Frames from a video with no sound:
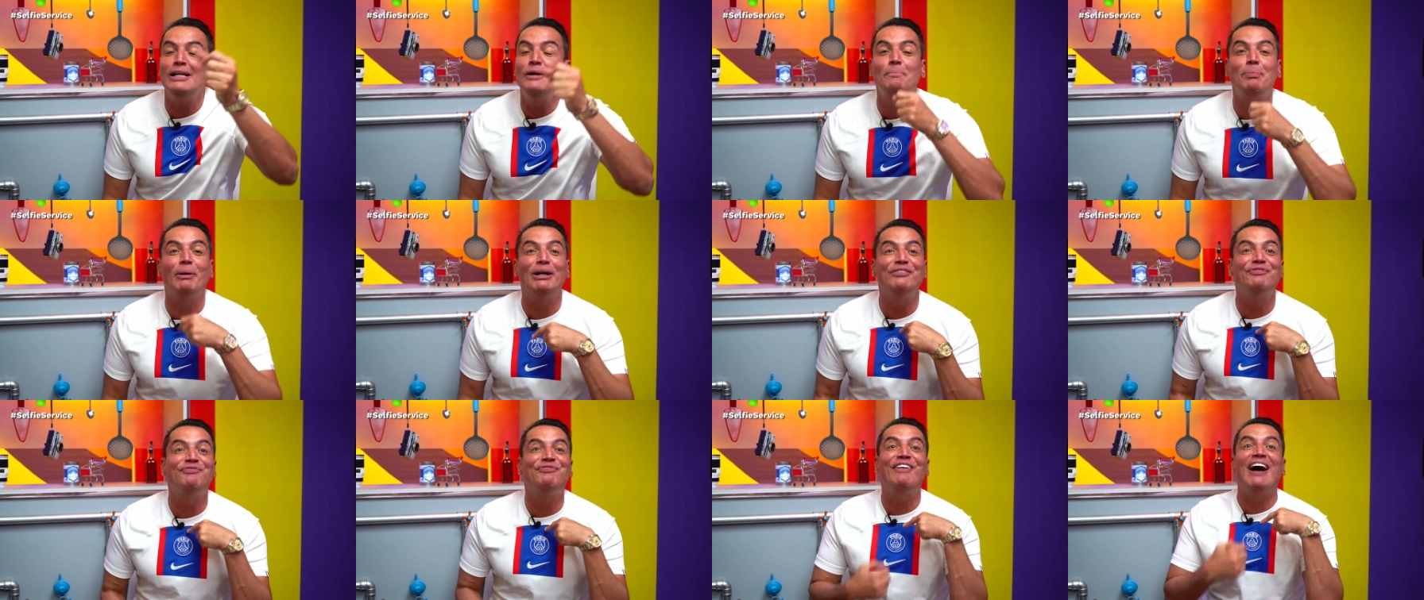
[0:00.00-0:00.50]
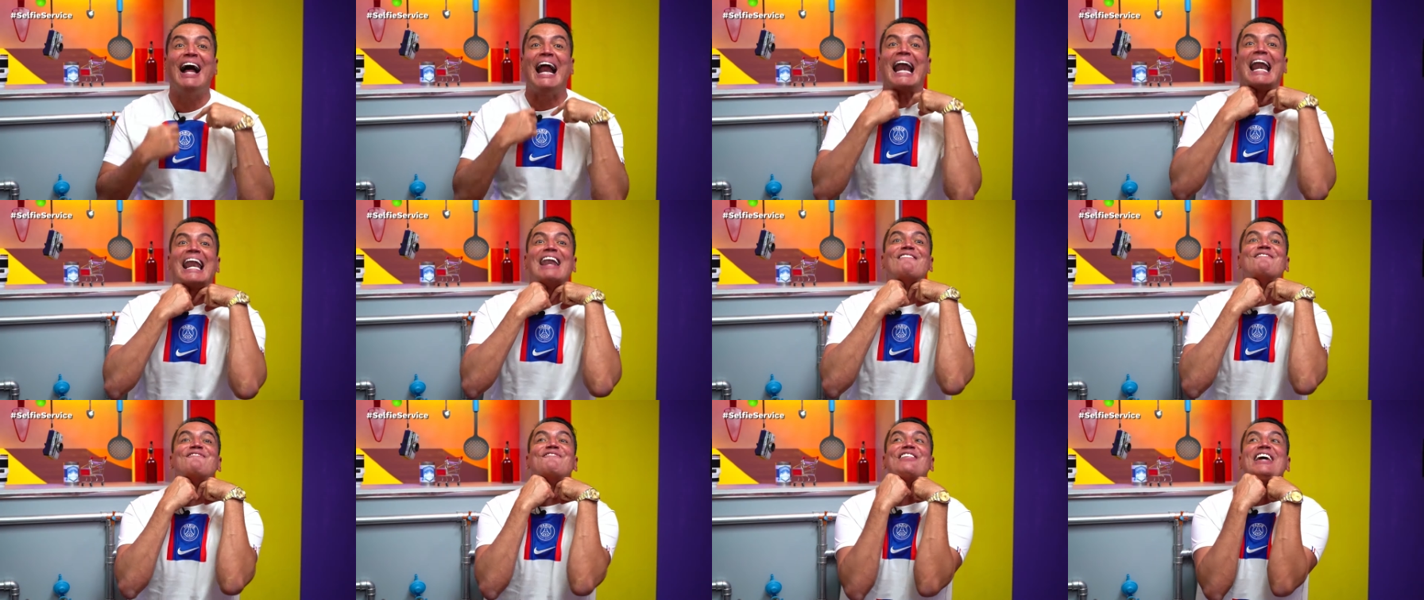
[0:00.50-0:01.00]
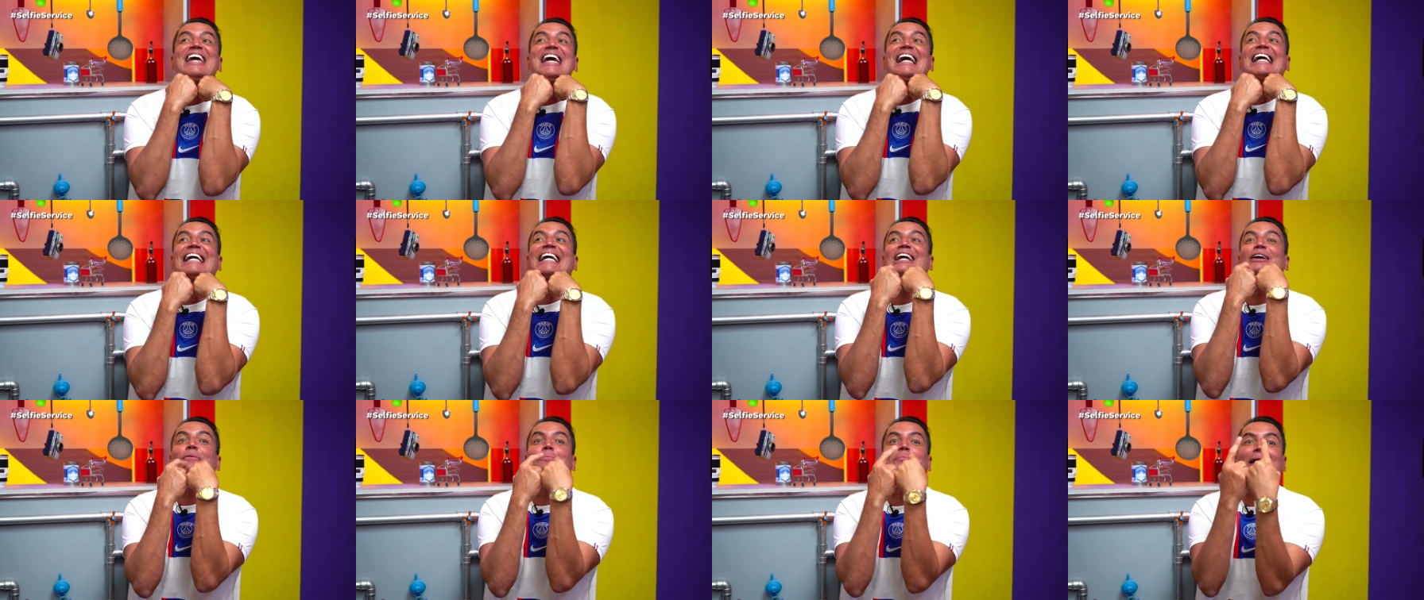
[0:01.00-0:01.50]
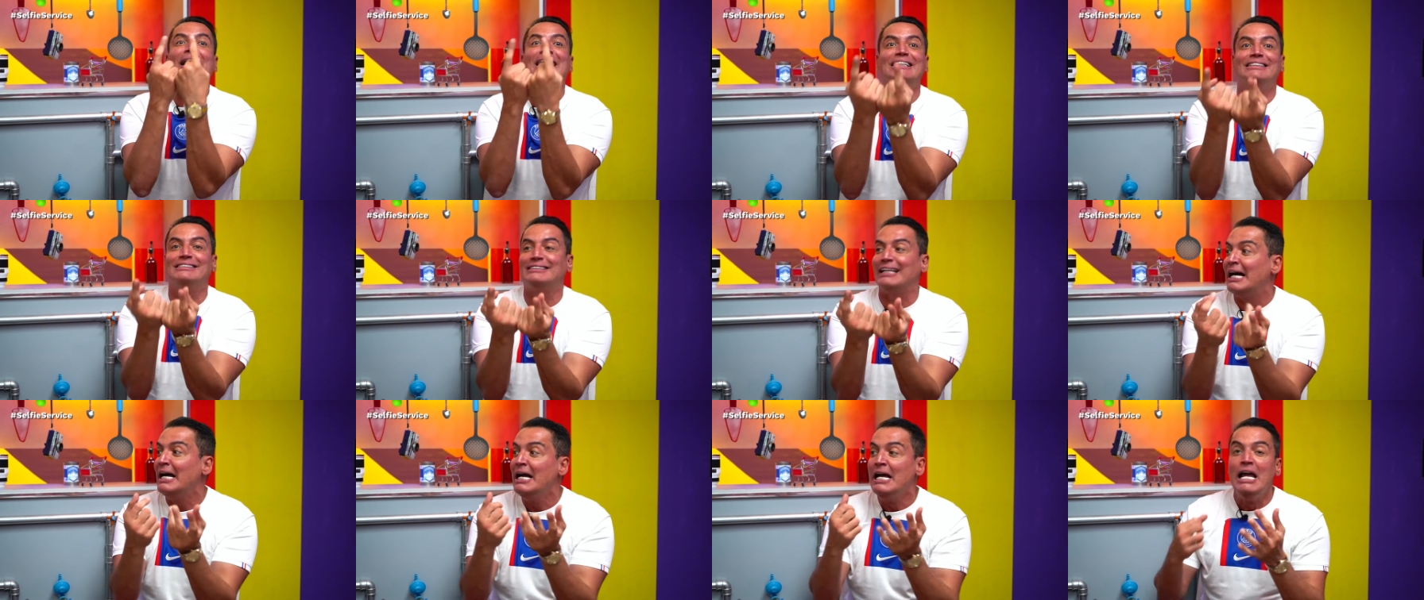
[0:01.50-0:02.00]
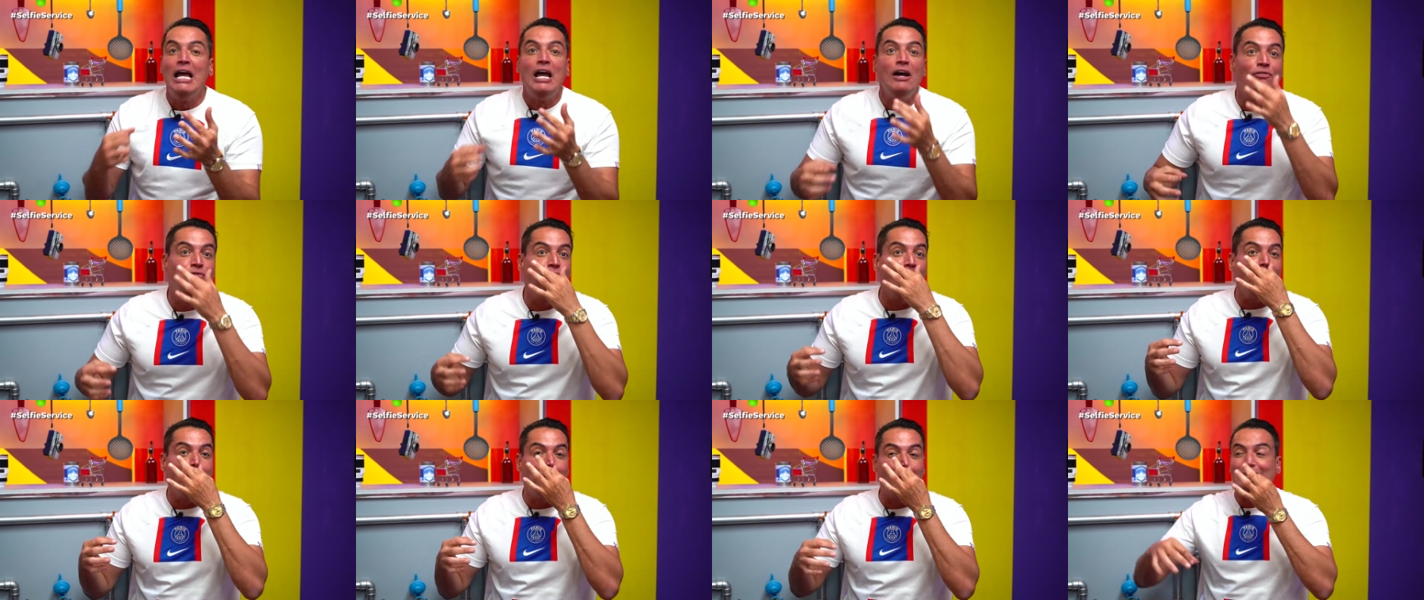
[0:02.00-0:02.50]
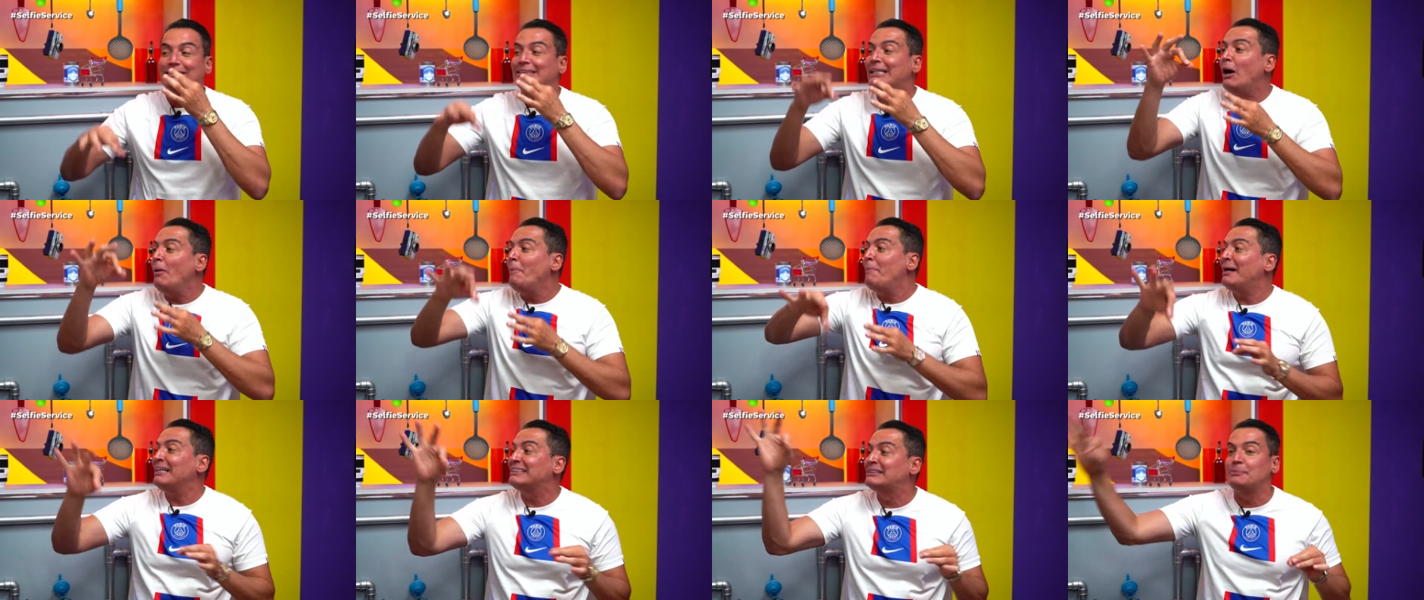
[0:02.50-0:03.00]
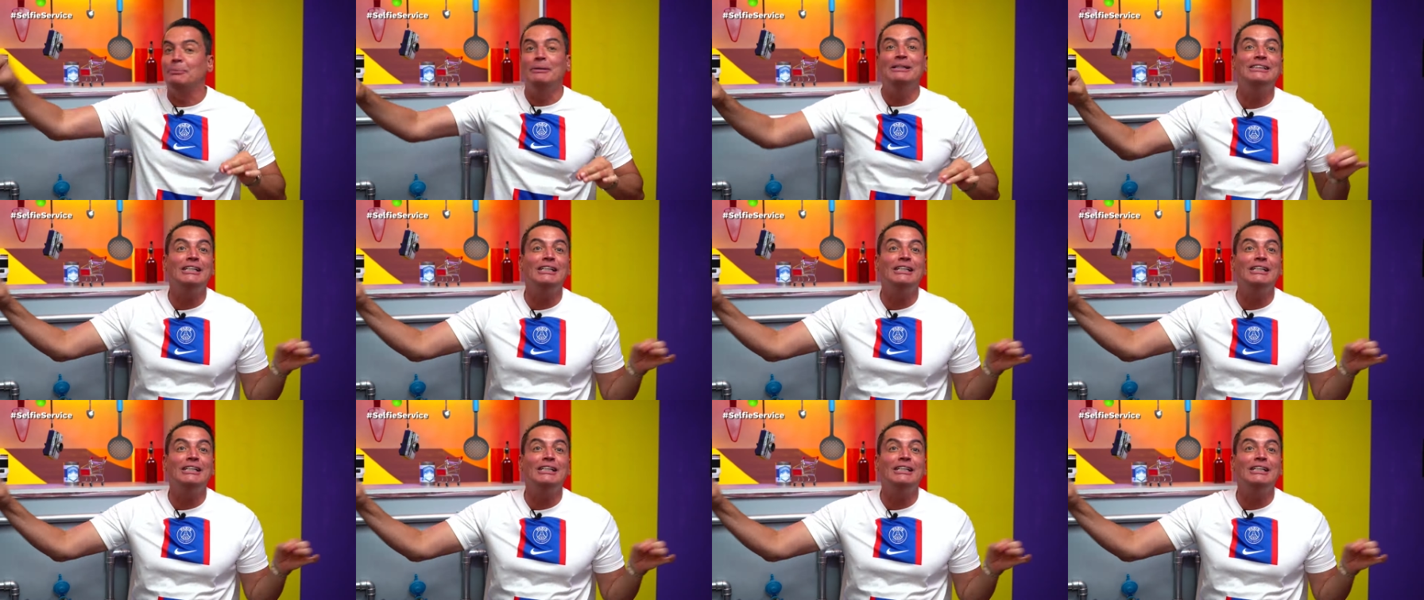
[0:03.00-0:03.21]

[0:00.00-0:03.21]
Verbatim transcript: pode falar, Exato. É. verbalizar. Vou botar um participante